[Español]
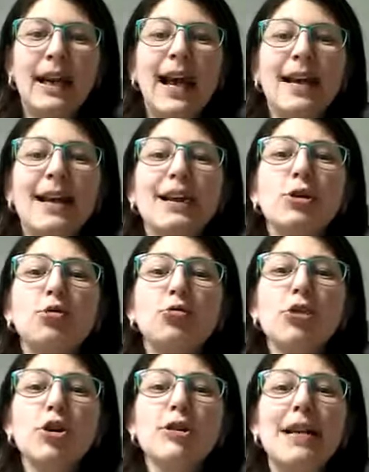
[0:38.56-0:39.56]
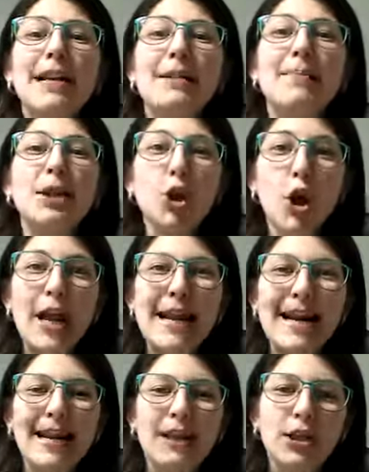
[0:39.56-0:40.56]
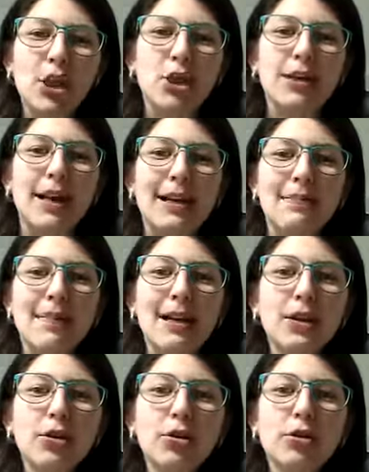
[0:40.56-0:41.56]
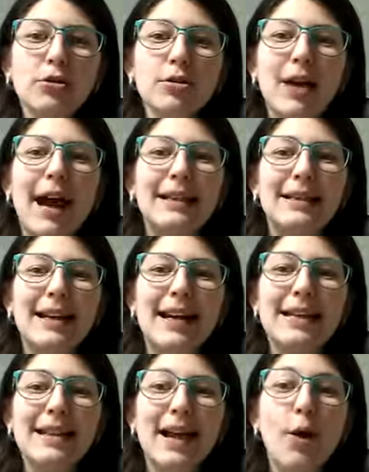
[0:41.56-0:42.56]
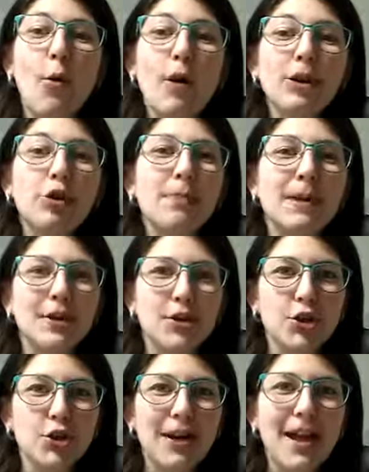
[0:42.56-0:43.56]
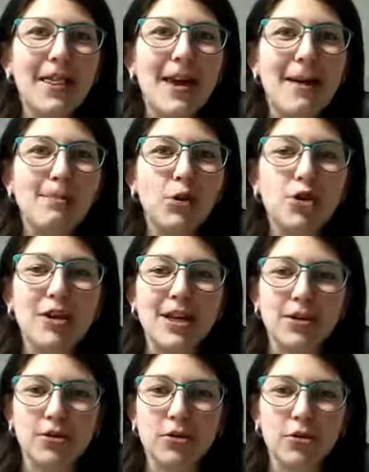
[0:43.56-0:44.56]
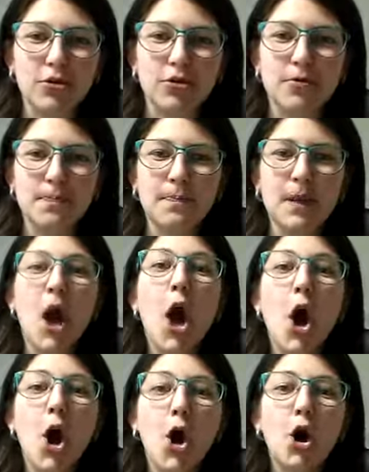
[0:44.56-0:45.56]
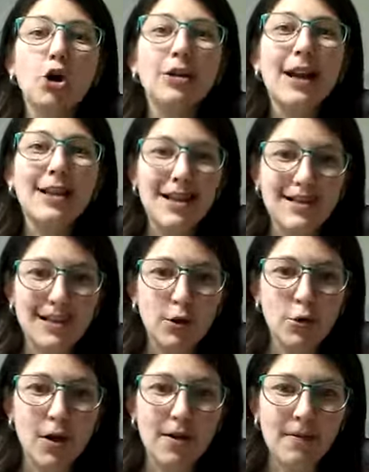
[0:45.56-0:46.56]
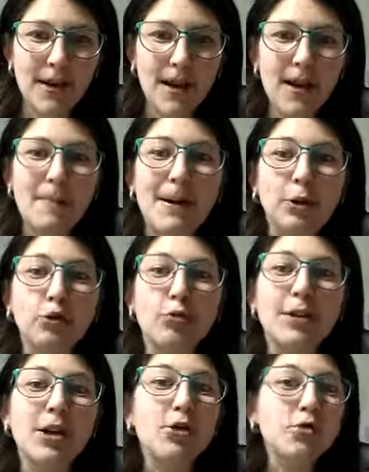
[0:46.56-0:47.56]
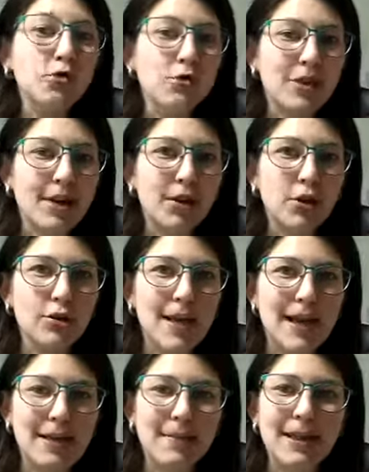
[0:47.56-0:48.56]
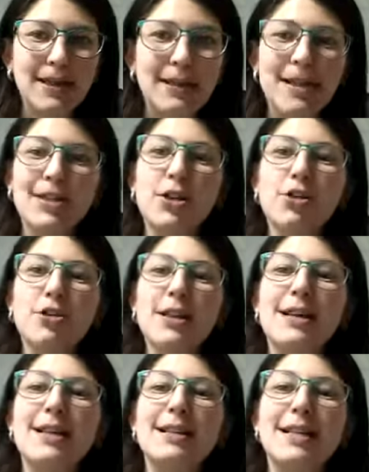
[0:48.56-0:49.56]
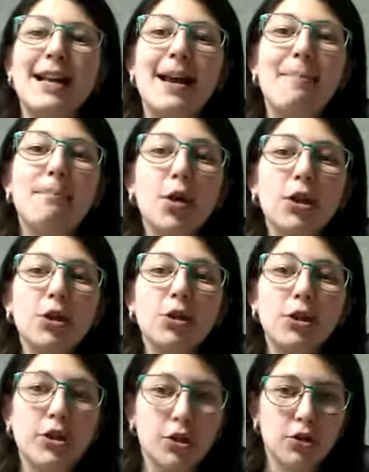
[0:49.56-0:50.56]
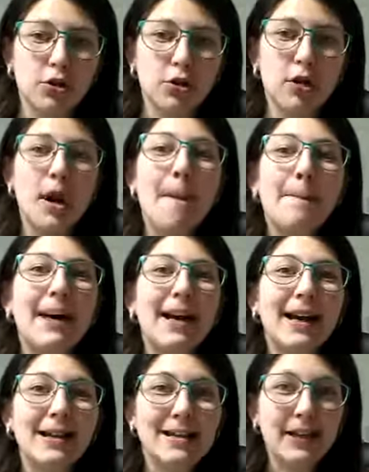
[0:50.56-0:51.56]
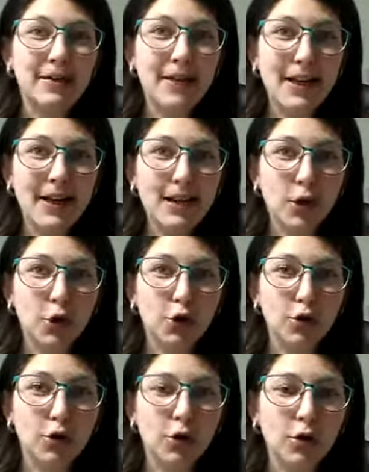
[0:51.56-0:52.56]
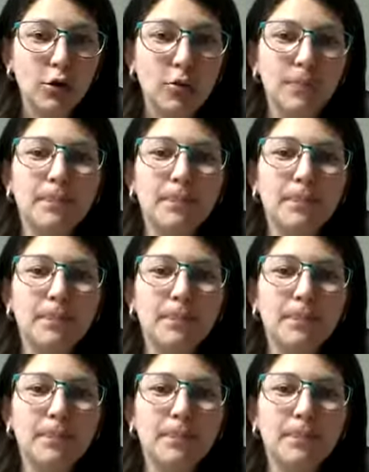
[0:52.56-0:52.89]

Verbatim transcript: En el estudio se limitó la ingestión de alimentos a 34 personas de ambos sexos. Otras 19 mantuvieron sus hábitos alimenticios y se les monitorizó para que sirvieran de control.